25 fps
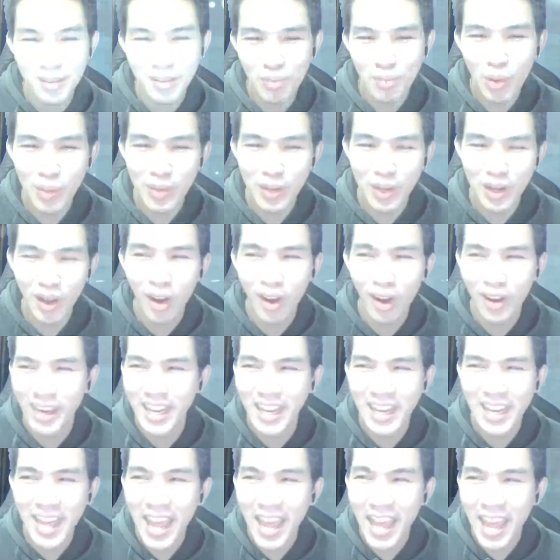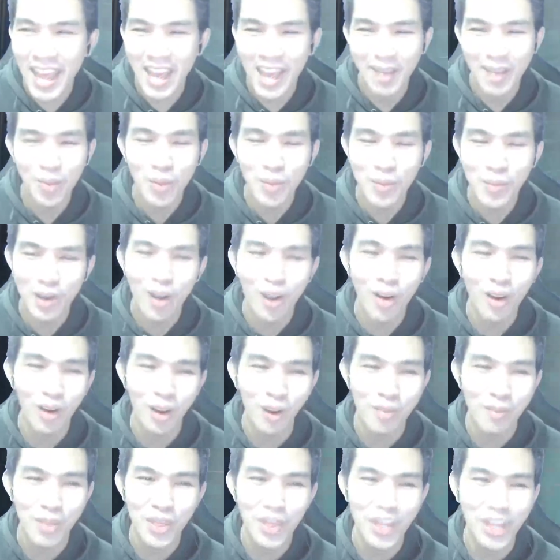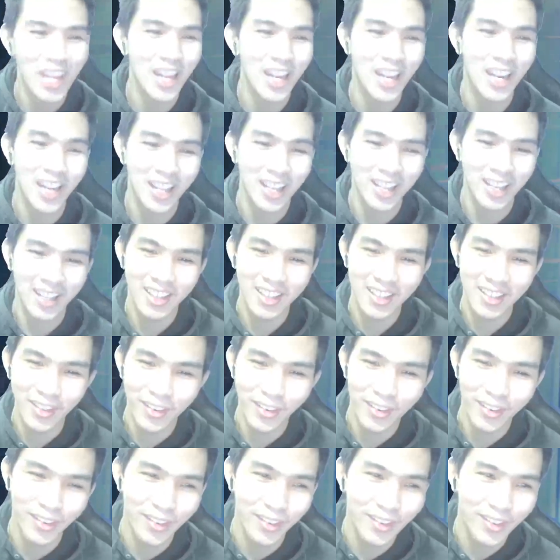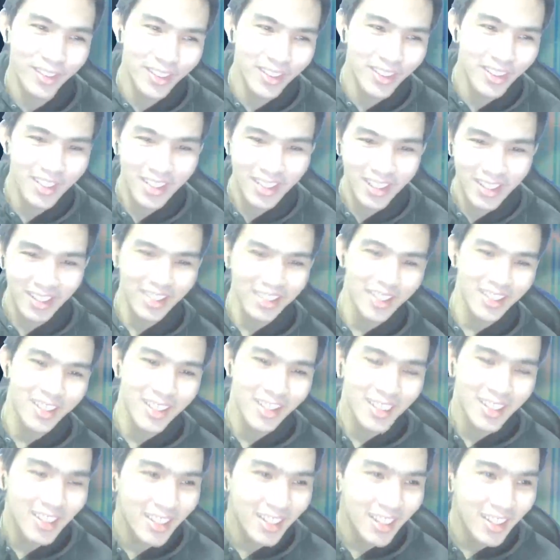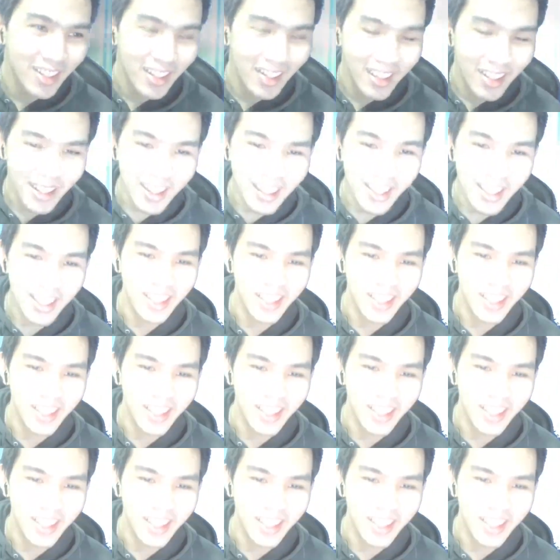พูดเหมือนออกแน่ๆพูดเหมือนออกร้อยเปอร์เซ็นต์โอ้โหเฮ้ย